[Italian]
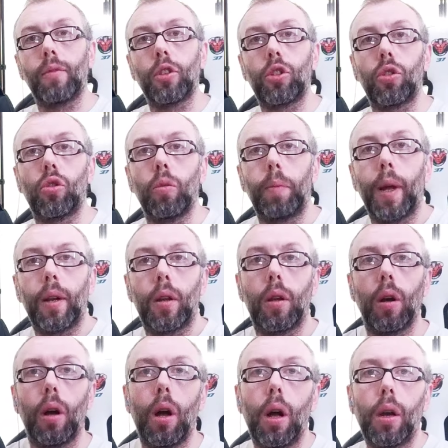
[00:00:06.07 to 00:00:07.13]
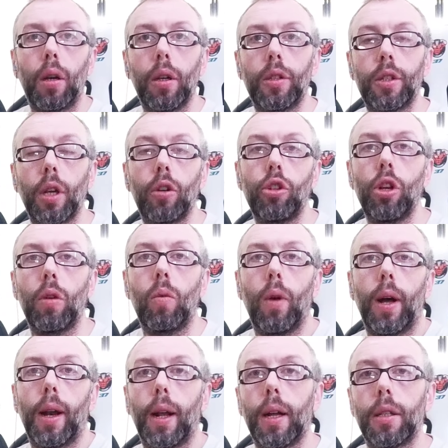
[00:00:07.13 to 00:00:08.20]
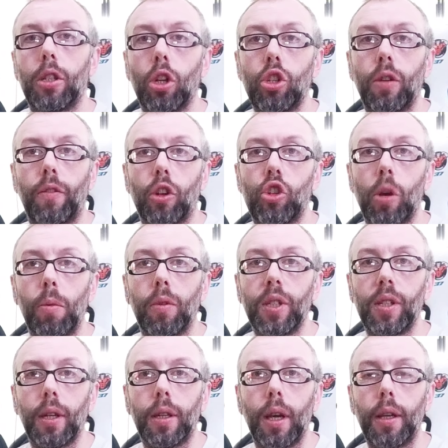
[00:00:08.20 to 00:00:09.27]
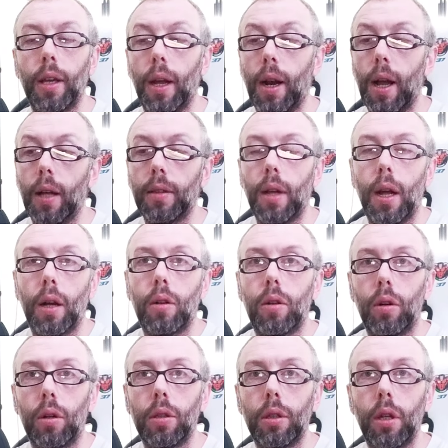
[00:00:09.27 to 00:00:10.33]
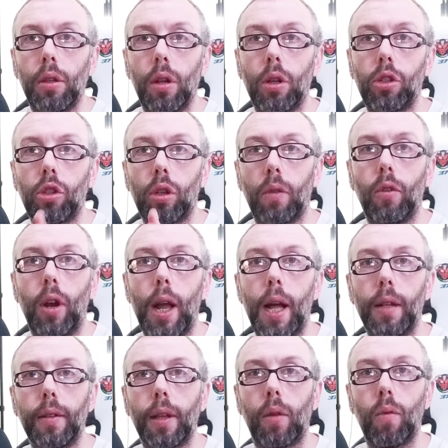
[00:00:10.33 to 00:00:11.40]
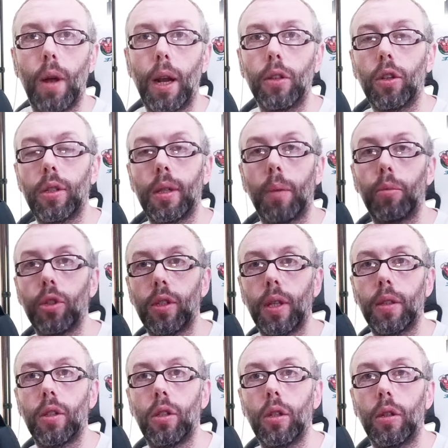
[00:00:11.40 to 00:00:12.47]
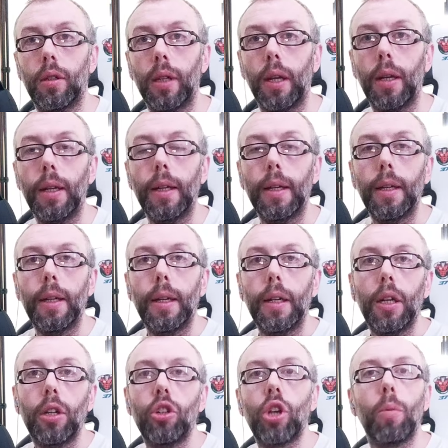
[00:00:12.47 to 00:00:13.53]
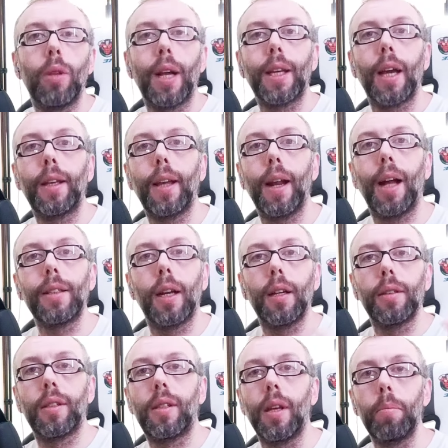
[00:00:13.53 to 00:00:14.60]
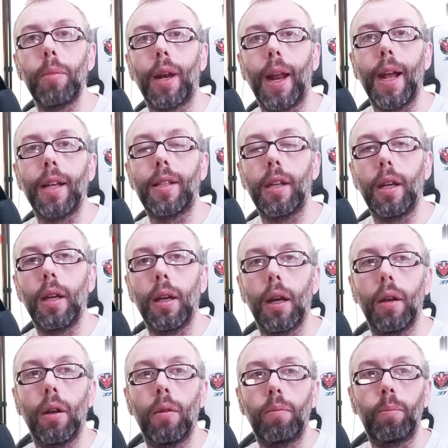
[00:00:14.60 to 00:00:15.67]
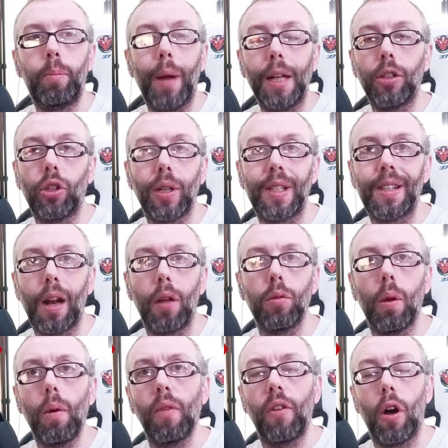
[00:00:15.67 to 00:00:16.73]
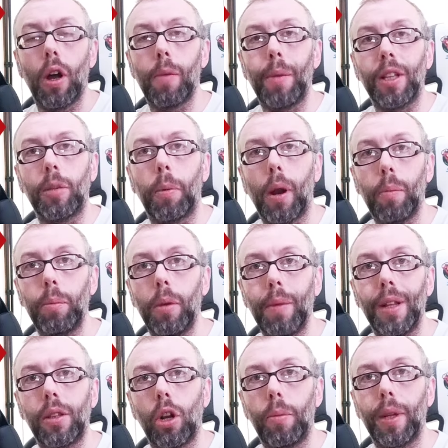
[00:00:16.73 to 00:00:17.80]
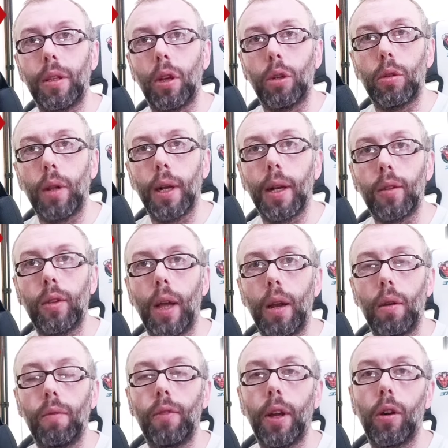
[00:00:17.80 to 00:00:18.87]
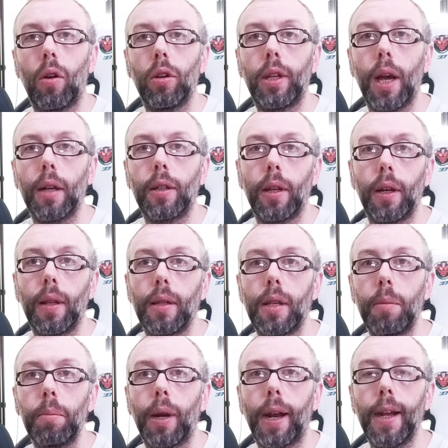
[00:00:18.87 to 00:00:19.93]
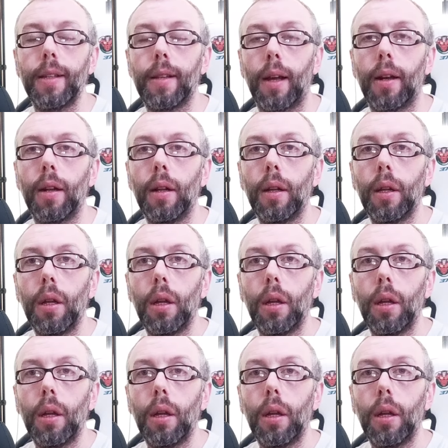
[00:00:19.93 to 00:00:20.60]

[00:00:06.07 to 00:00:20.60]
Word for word: vostro Super Corris, eccoci qua ragazzi, oggi facciamo questa chiacchierata con il nostro volante qua, la nostra postazione Diciamo una chiacchierata sim racing, penso che sarà un nuovo format, probabilmente lo metterò in una cartella, ovvero chiacchiere da sim racer